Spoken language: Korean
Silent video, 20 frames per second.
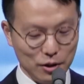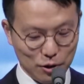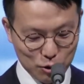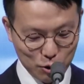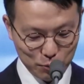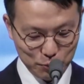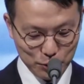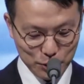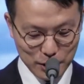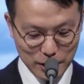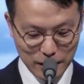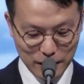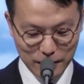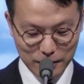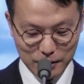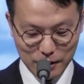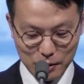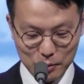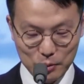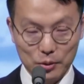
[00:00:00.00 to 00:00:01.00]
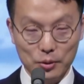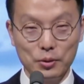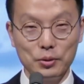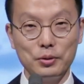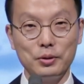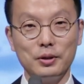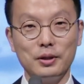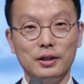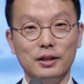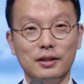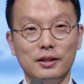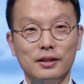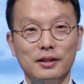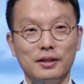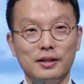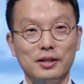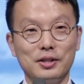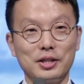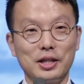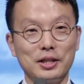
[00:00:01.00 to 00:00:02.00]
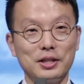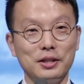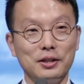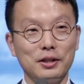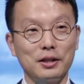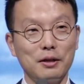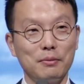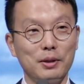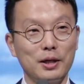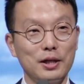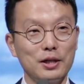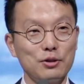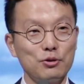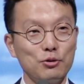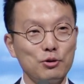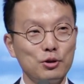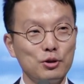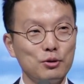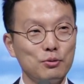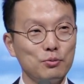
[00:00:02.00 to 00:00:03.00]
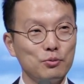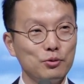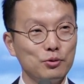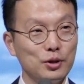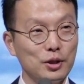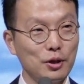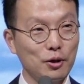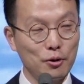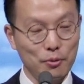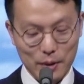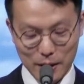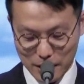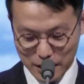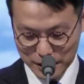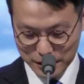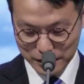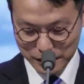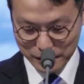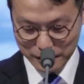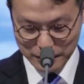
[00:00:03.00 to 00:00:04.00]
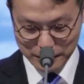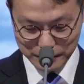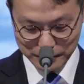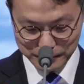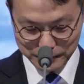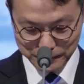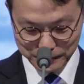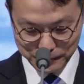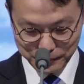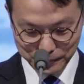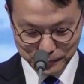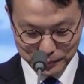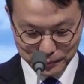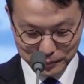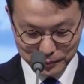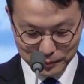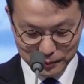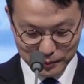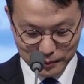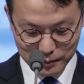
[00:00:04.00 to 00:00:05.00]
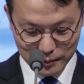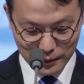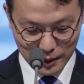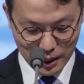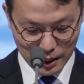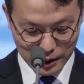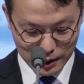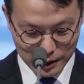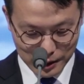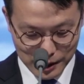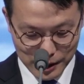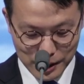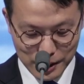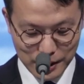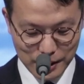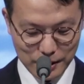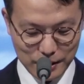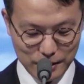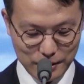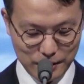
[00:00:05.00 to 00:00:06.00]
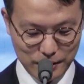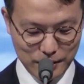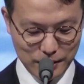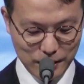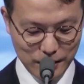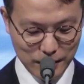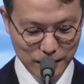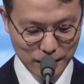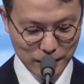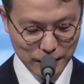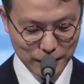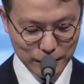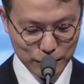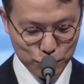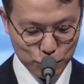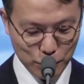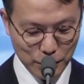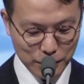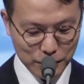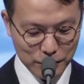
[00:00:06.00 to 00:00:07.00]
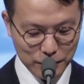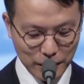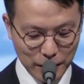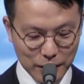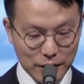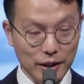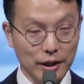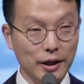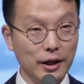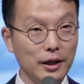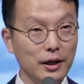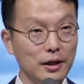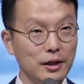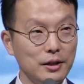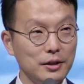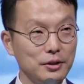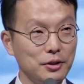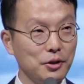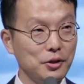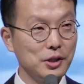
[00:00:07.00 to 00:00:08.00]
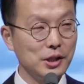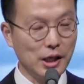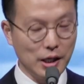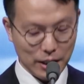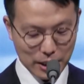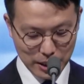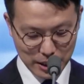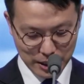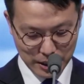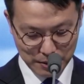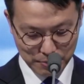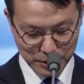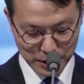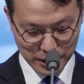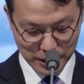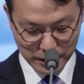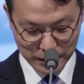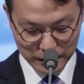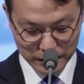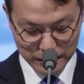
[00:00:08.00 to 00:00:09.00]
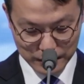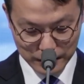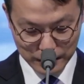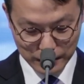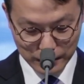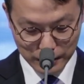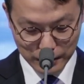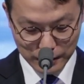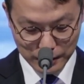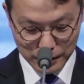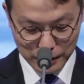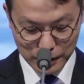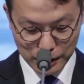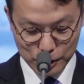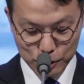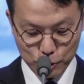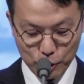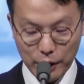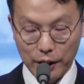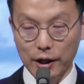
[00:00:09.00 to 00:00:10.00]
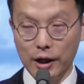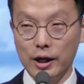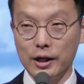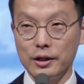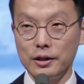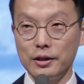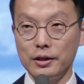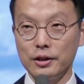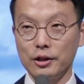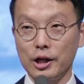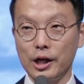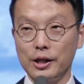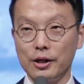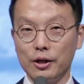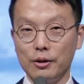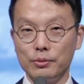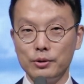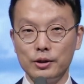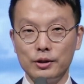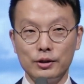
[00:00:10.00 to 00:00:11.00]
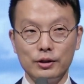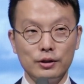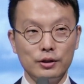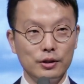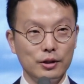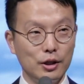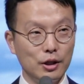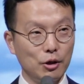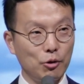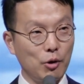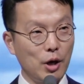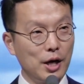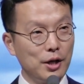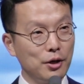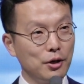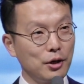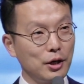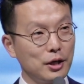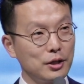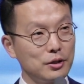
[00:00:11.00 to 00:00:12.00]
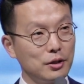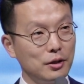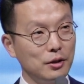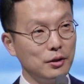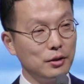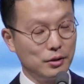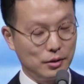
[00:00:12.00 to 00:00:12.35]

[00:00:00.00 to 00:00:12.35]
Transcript: 의도뿐이야. 라고 자신있게 말할 수 있는 분이 얼마나 있을까요? 2. 죄인들의 길에 서지 않아야 합니다. 이 죄라는 개념은 관역에서